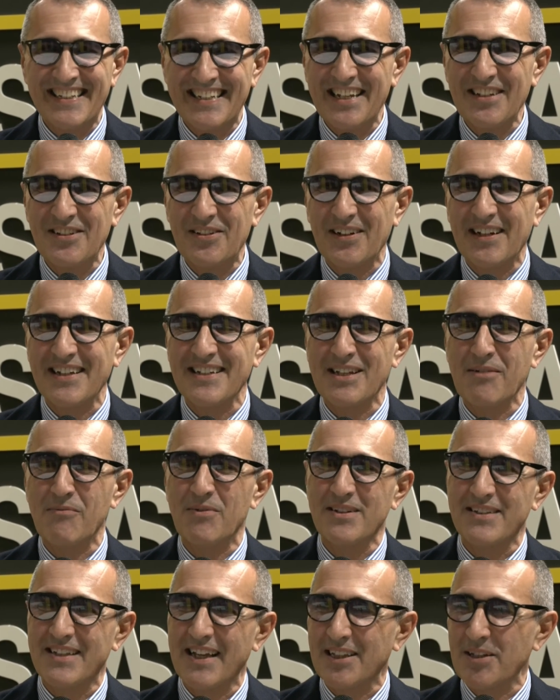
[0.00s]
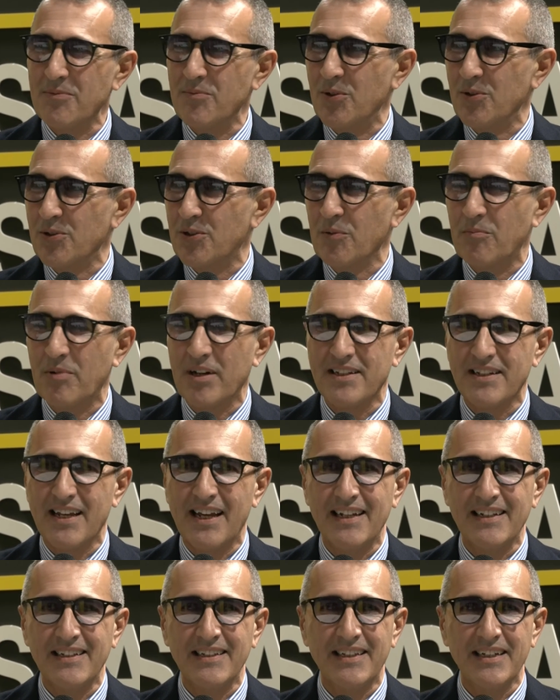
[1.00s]
nel senso che siamo stati molto
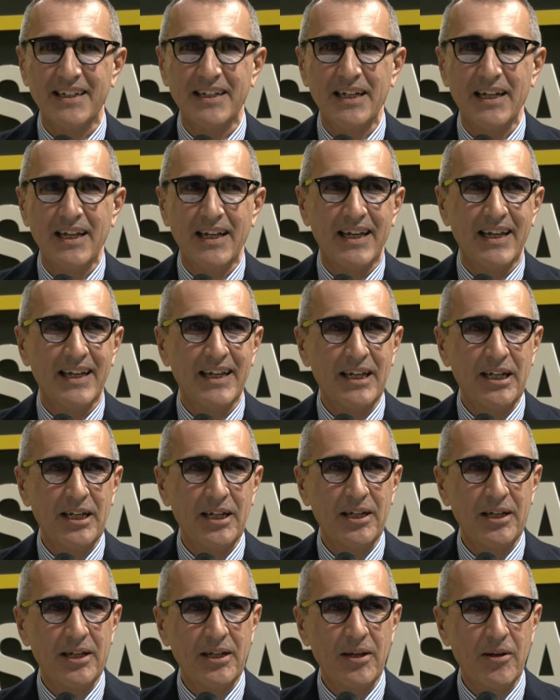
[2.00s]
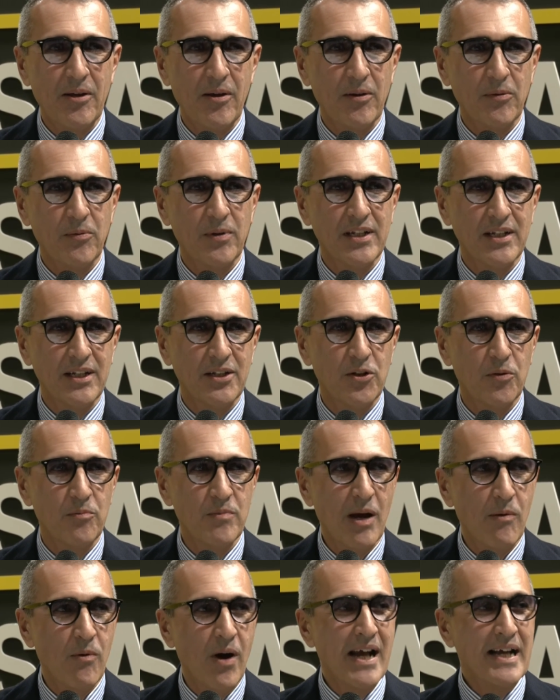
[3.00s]
presenti e quindi
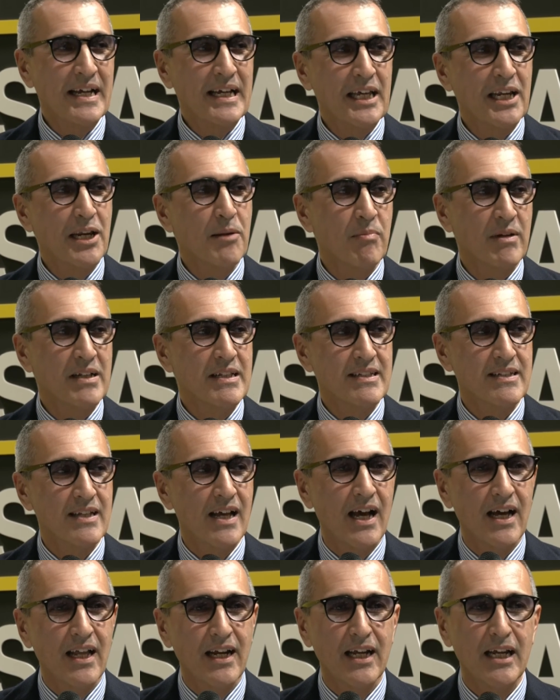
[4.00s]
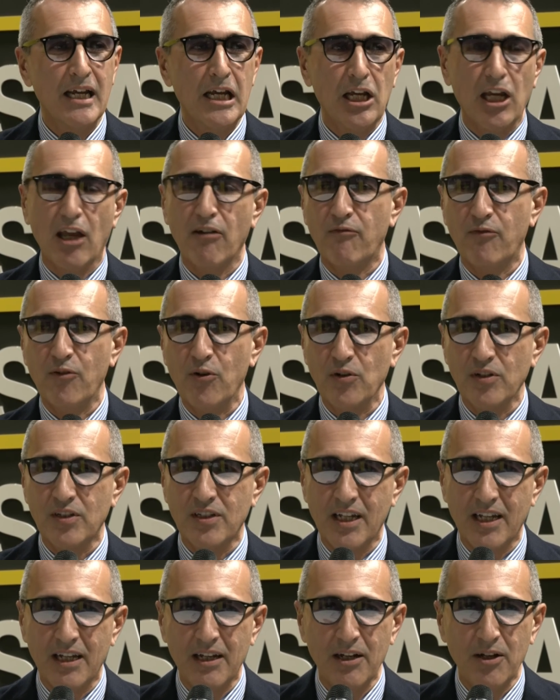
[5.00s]
dobbiamo anche ripensare che
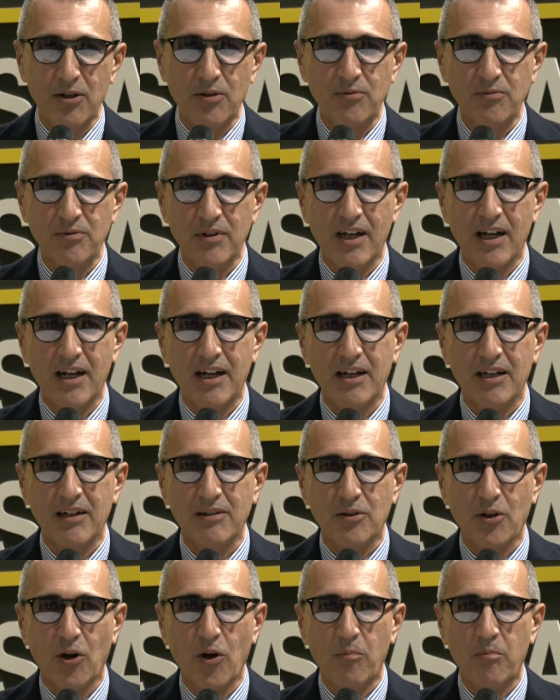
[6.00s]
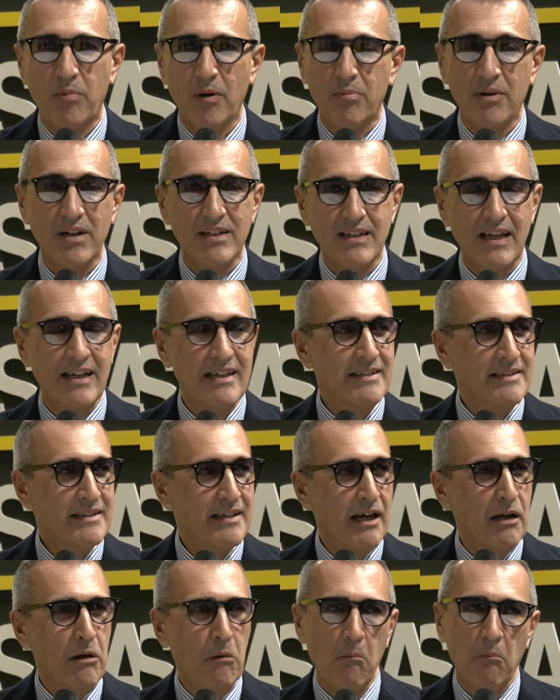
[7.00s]
forse una troppa
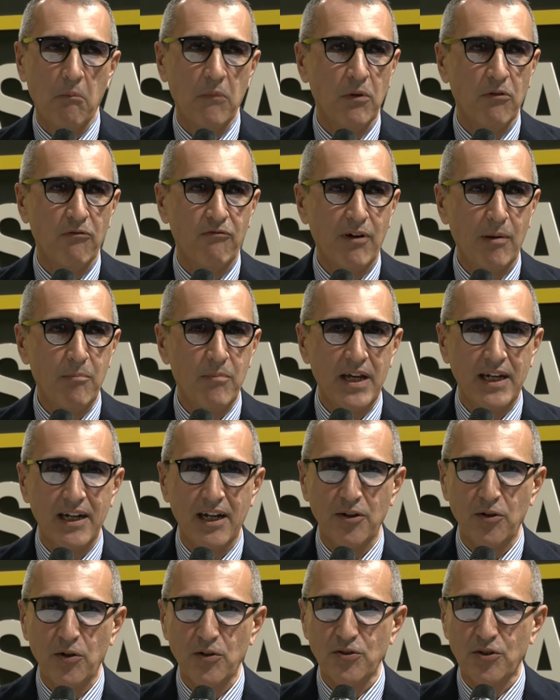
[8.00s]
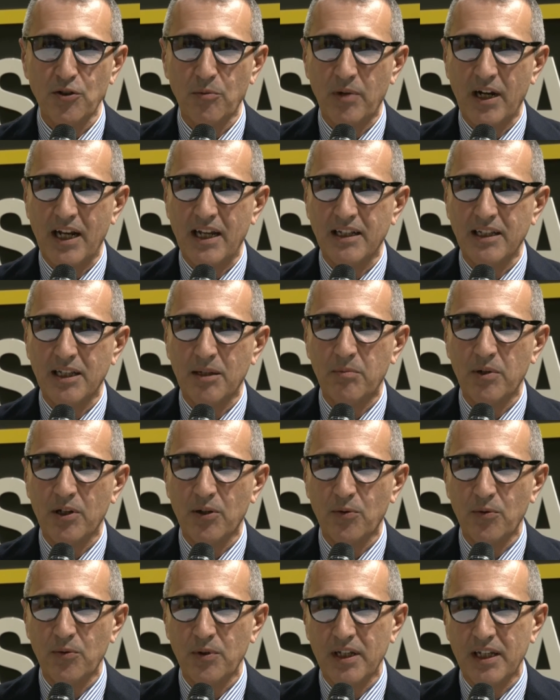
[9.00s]
presenza non fa bene al nostro brand,
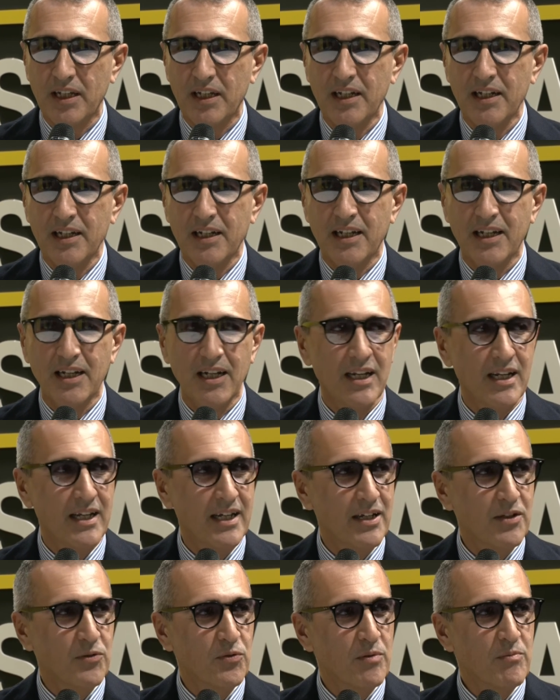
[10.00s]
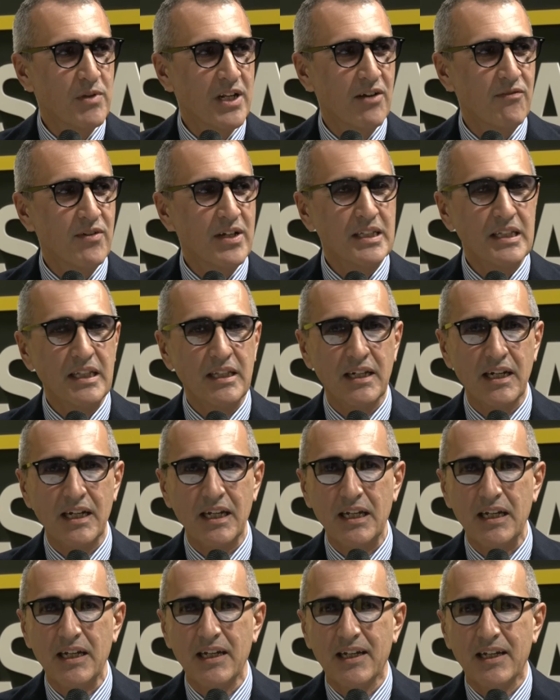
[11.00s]
per cui il
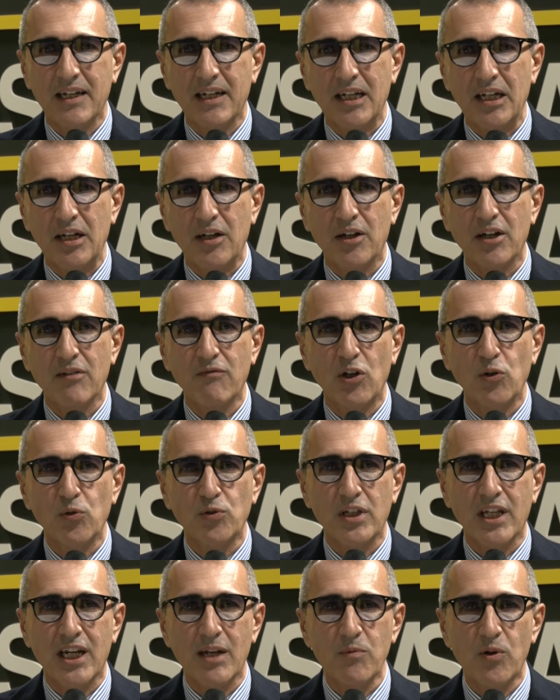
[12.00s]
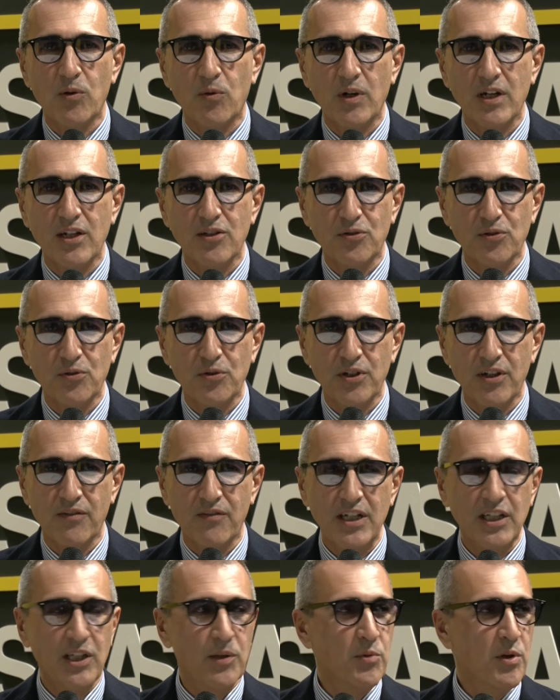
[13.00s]
2023 eh, rivaluteremo quali sono gli
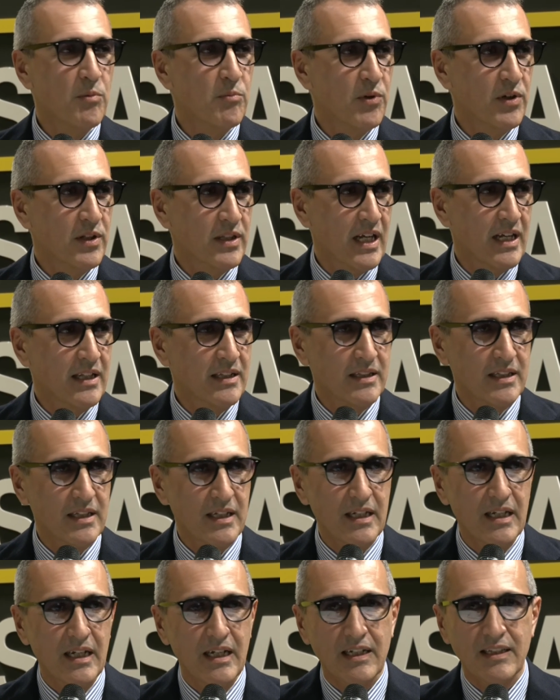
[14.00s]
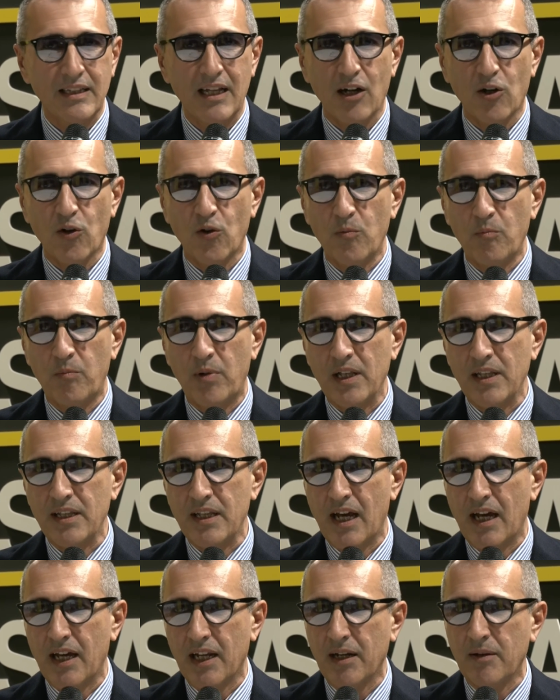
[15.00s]
eventi più importanti da
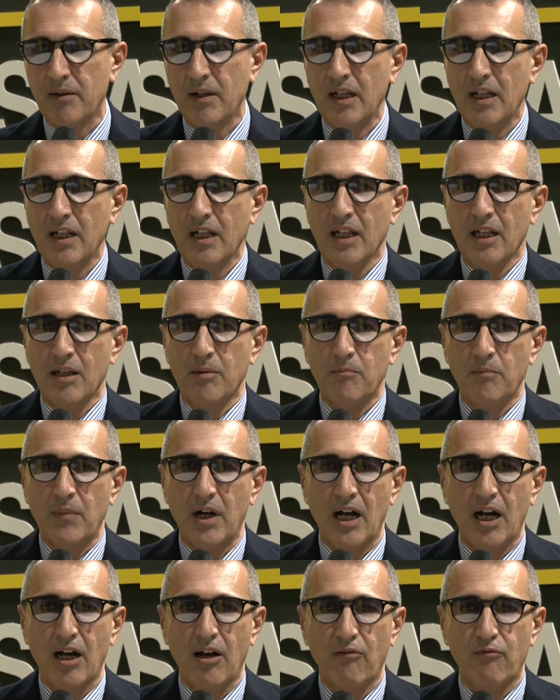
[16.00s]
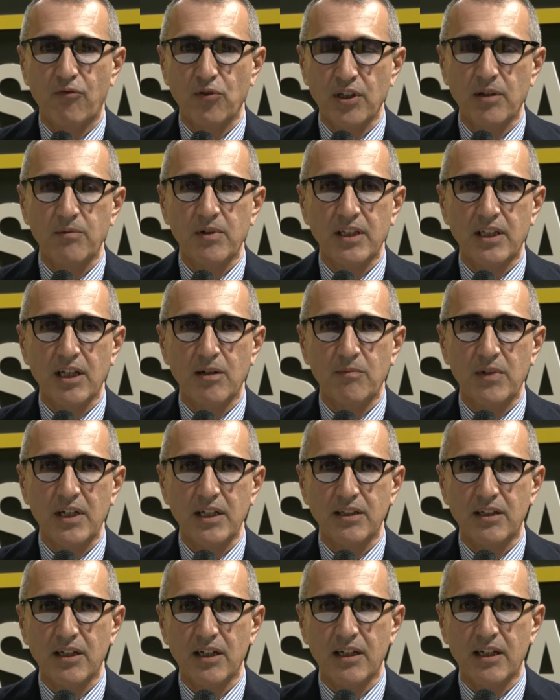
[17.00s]
accompagnare ma
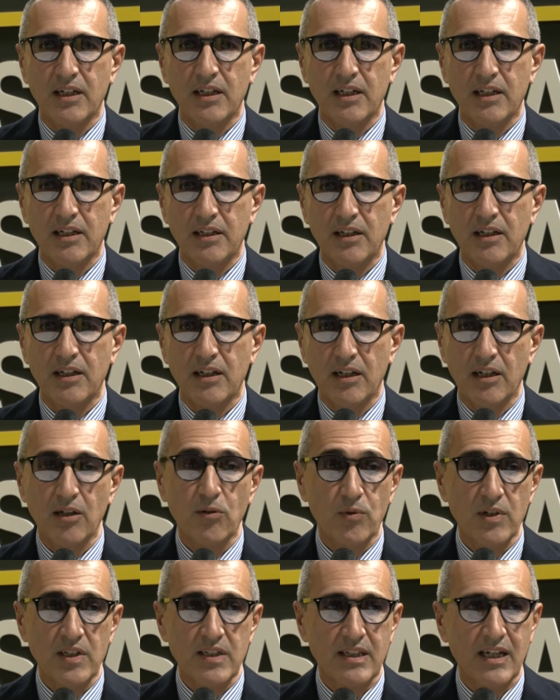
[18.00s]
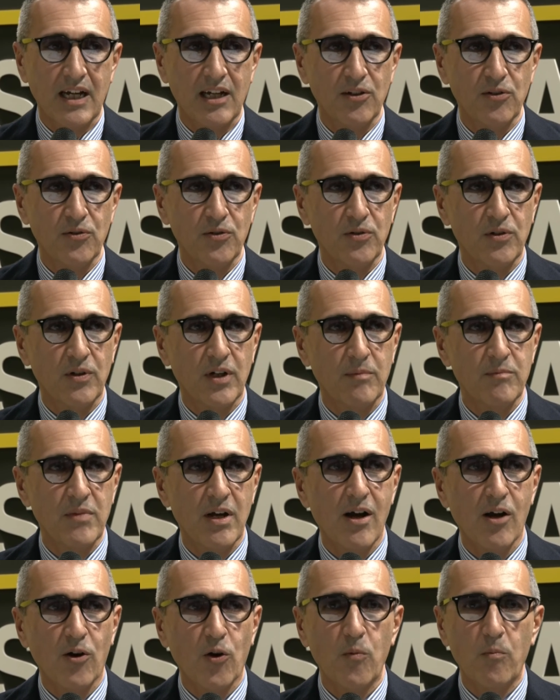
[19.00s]
fondamentalmente in quest'anno
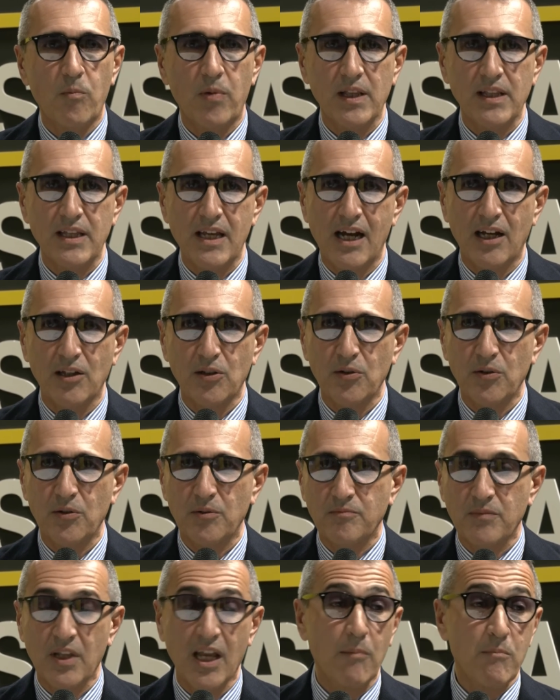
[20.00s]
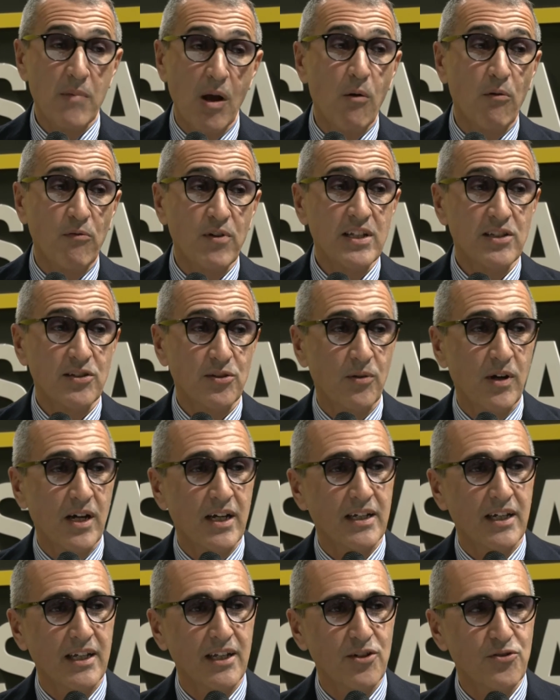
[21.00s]
abbiamo accompagnato e abbiamo visto
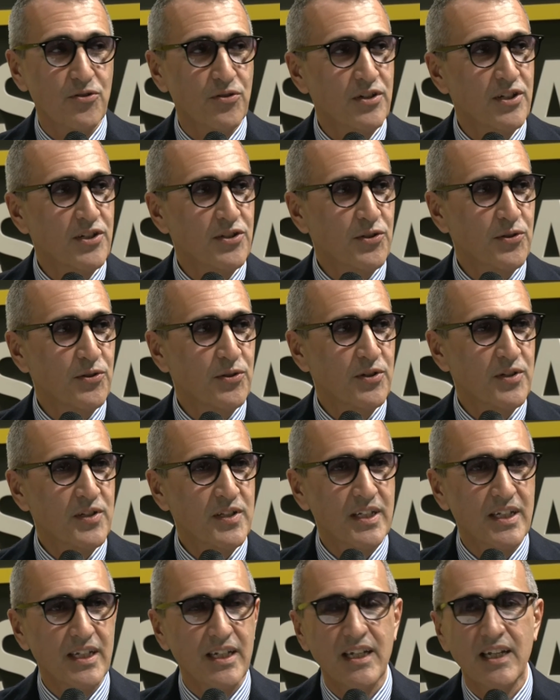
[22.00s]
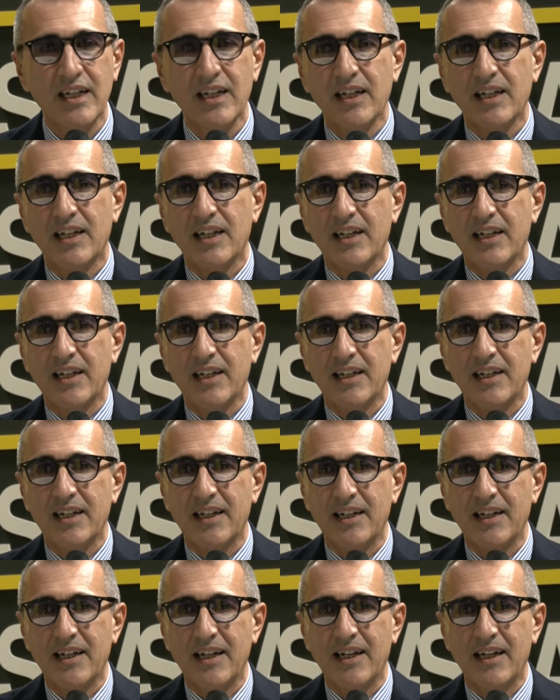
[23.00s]
anche nei giorni scorsi
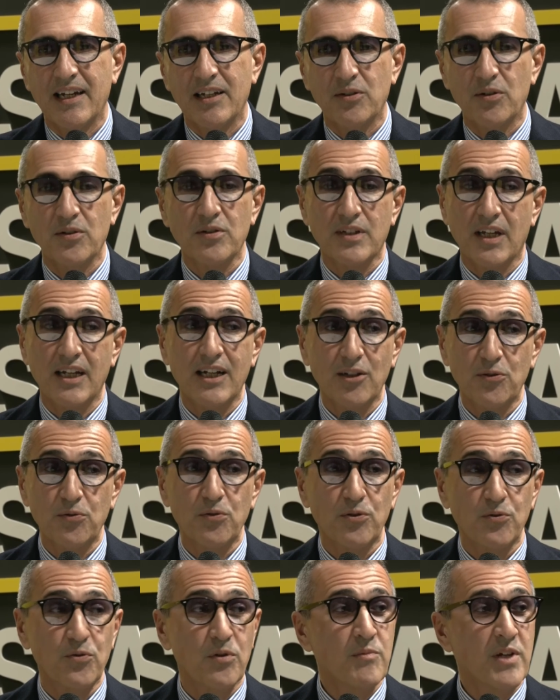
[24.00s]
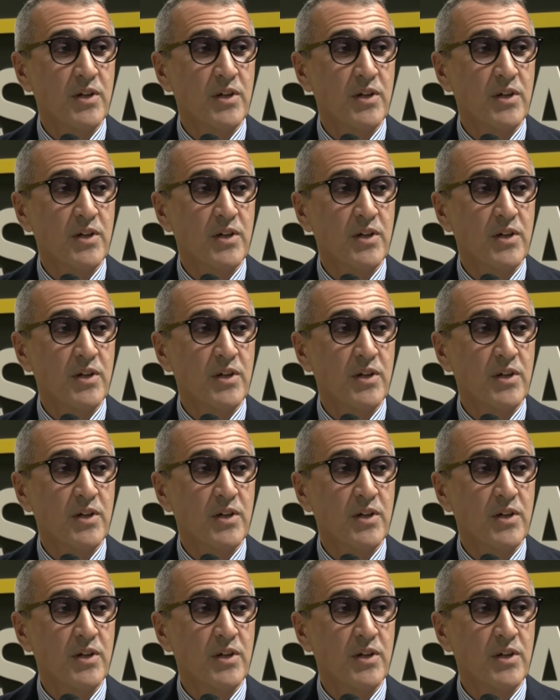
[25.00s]
eh, Toscana Tour